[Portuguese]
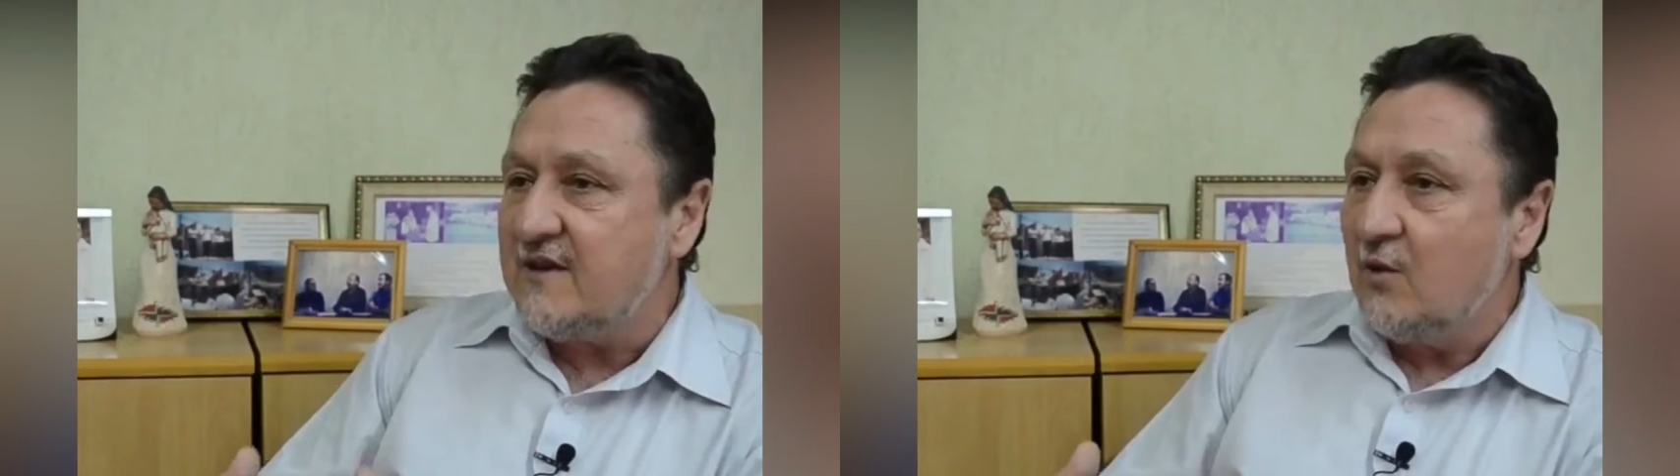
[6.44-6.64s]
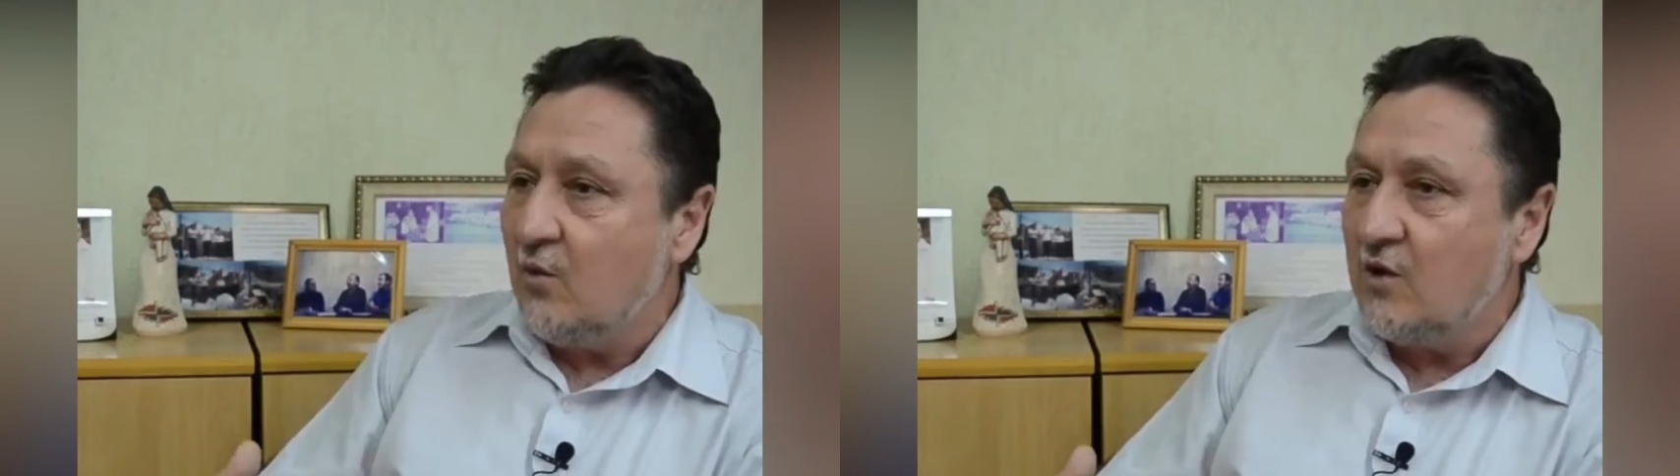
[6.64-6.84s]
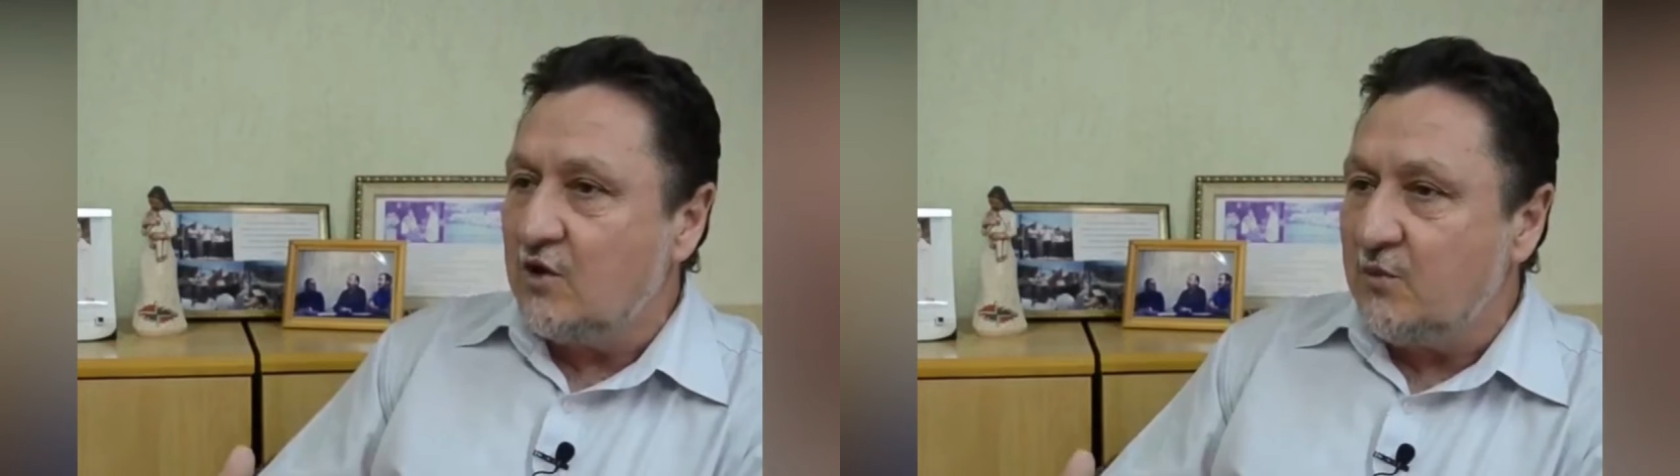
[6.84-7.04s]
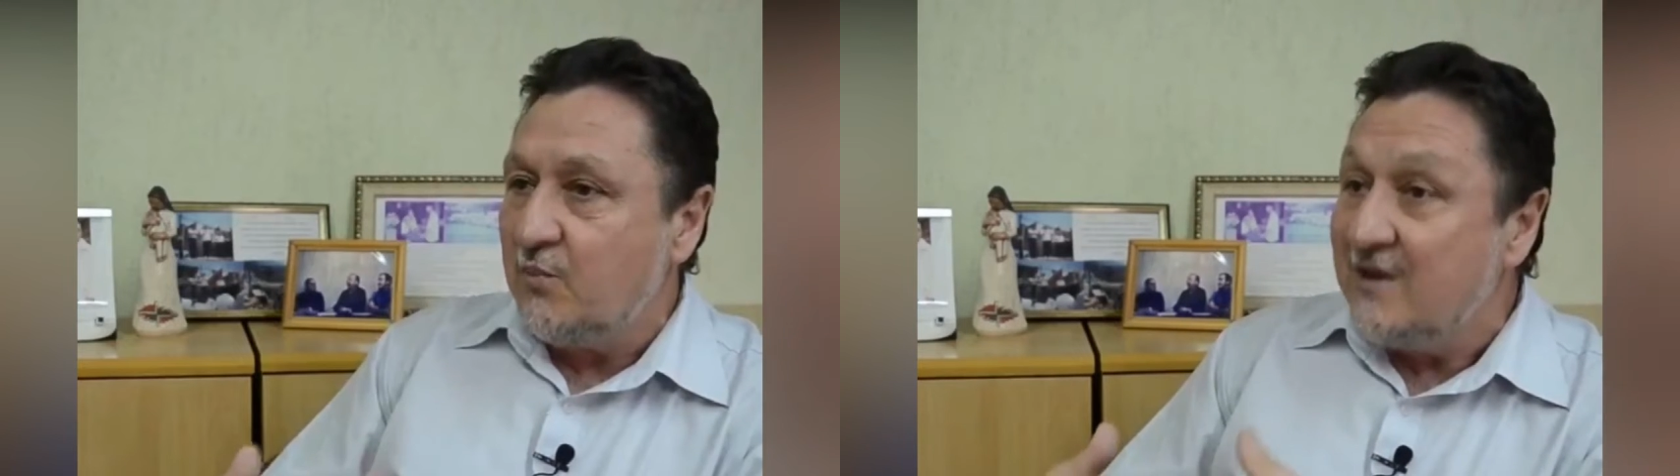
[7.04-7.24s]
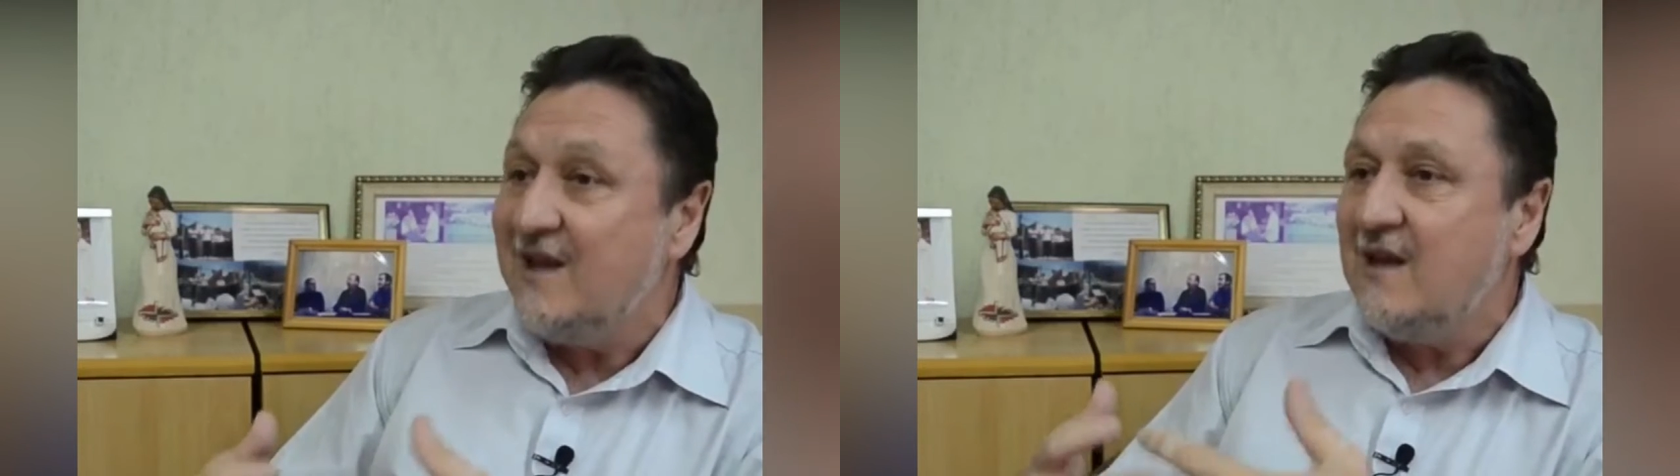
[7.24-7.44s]
hoje
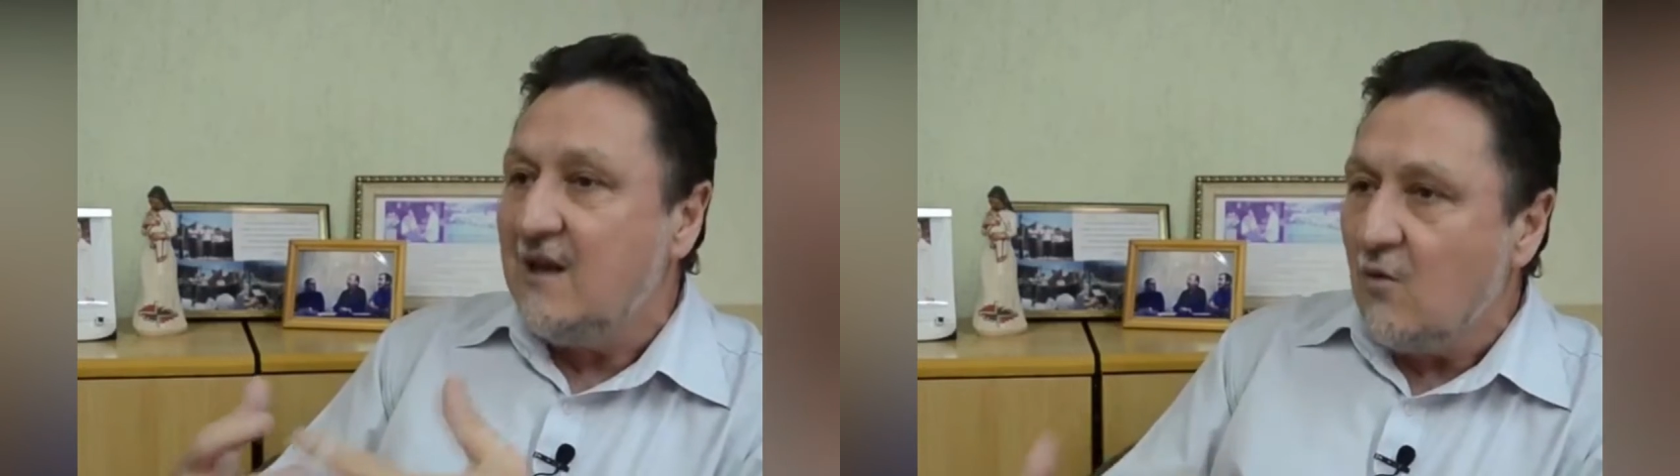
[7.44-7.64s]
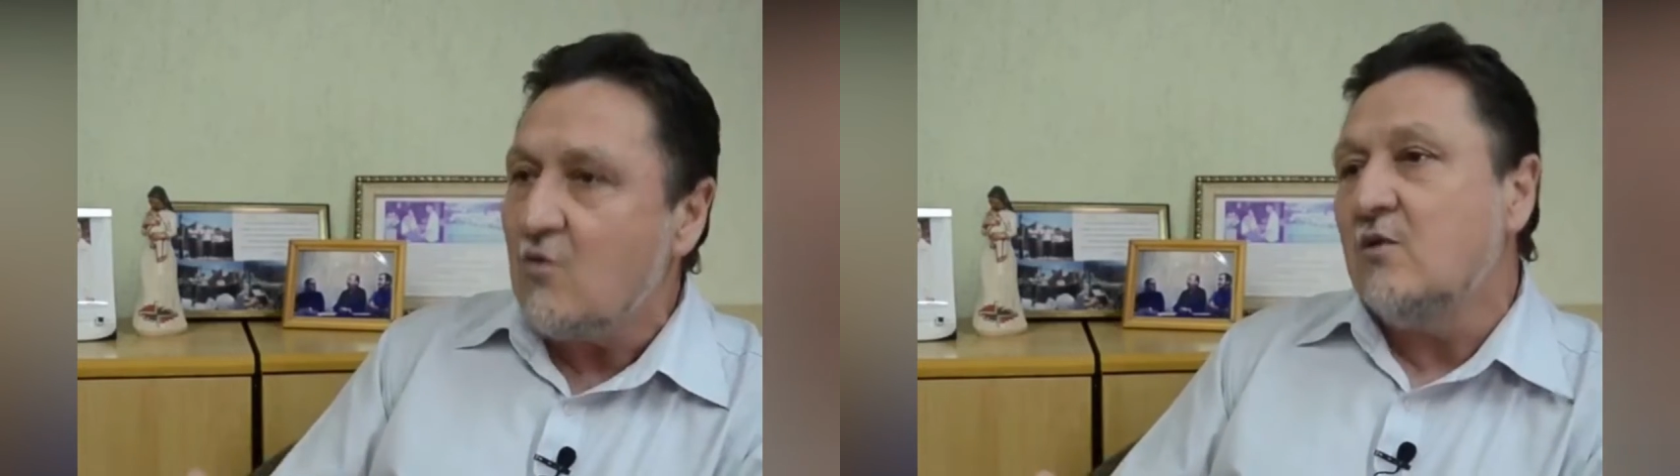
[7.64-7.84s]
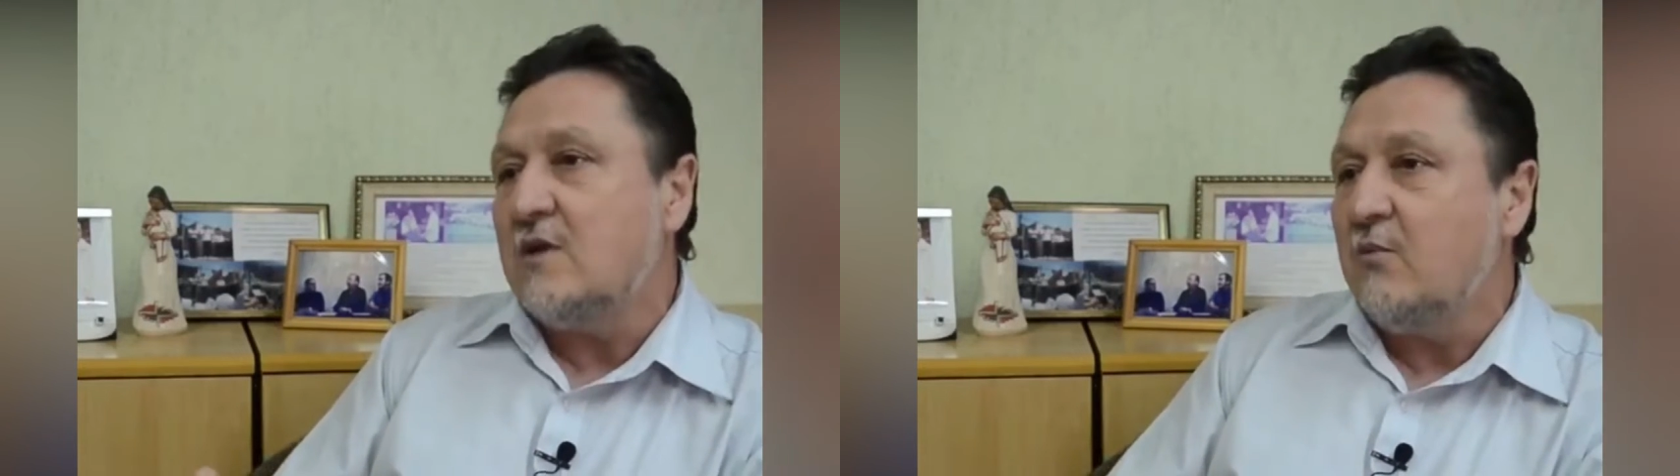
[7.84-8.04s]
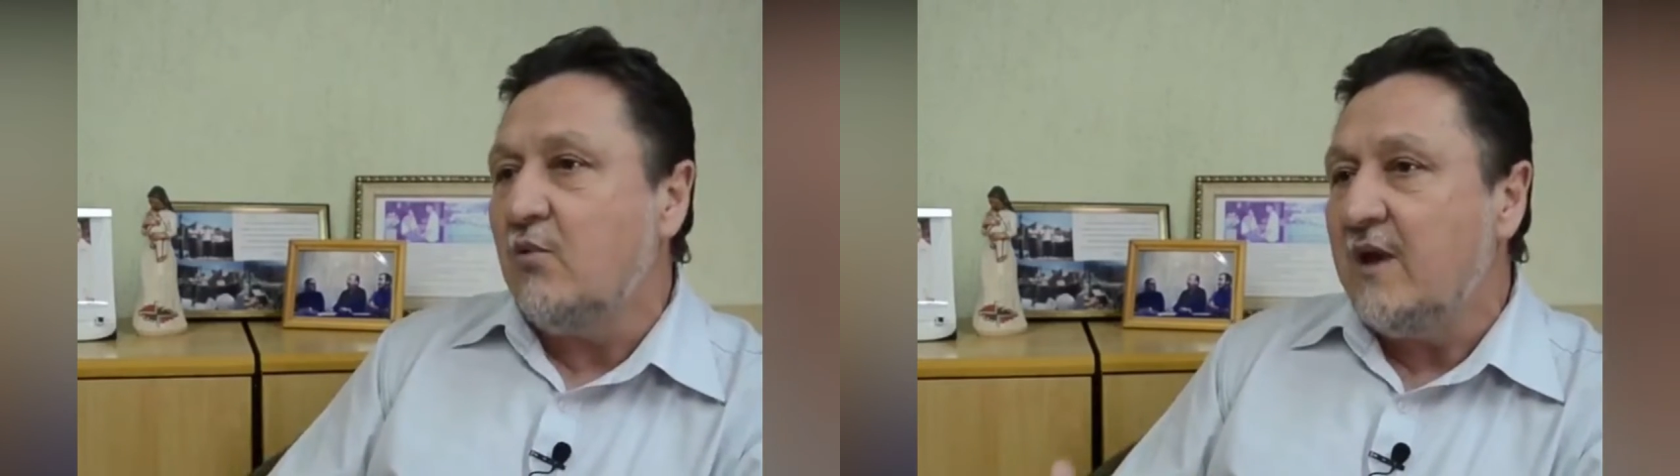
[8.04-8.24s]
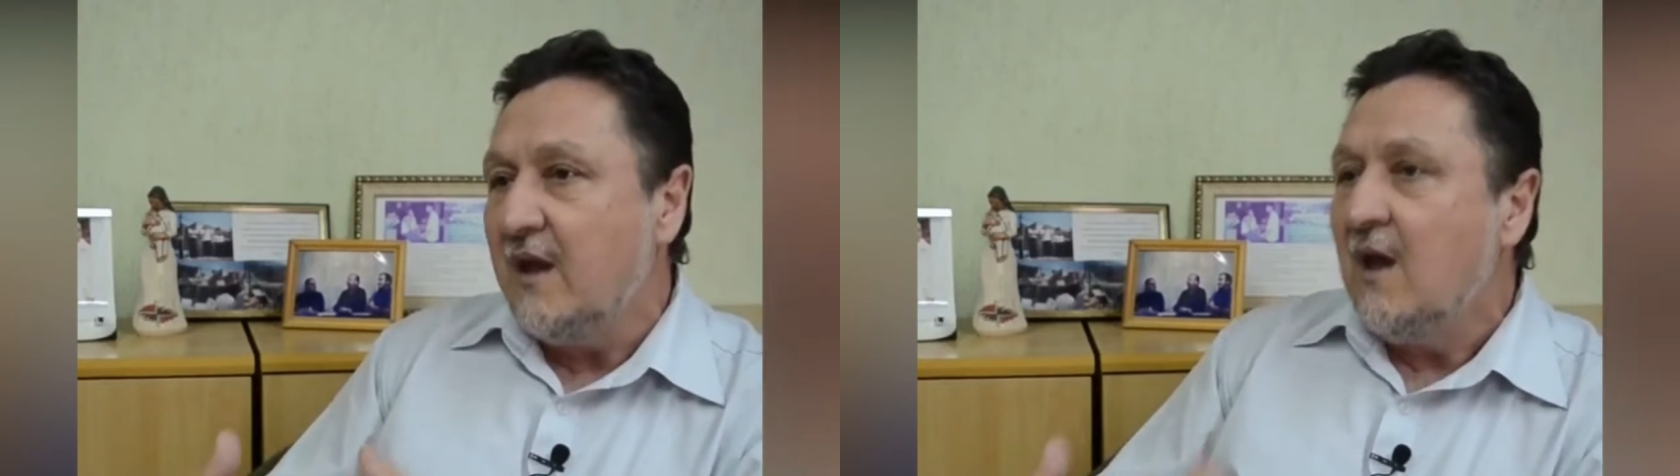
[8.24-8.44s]
poderiam
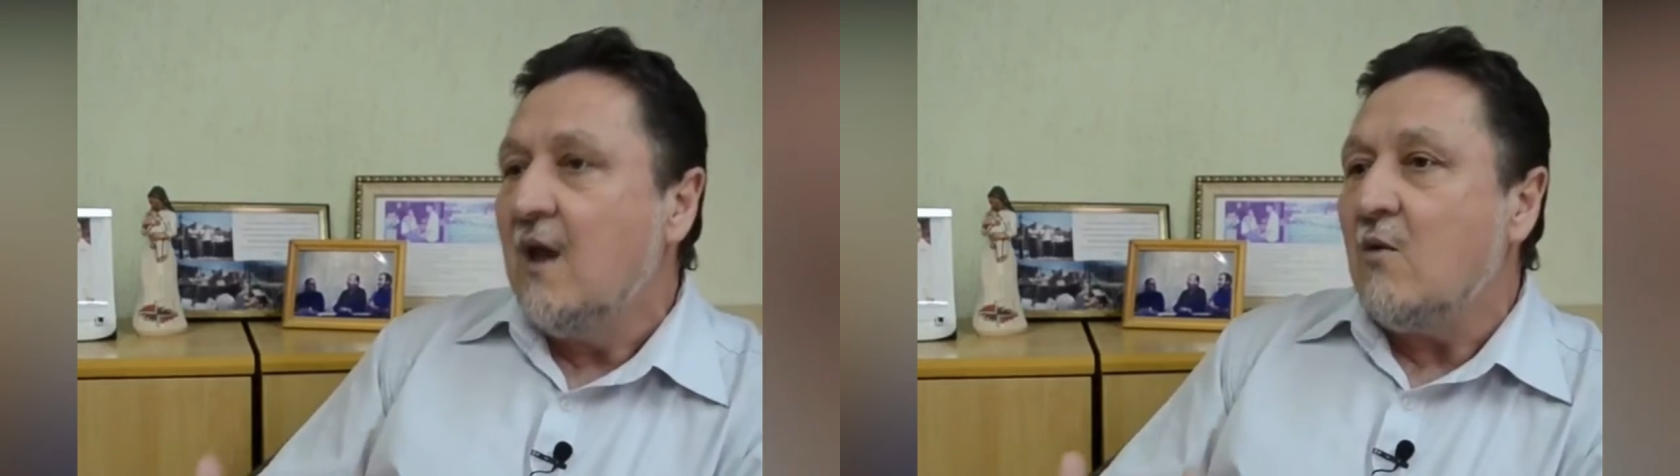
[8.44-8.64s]
contribuir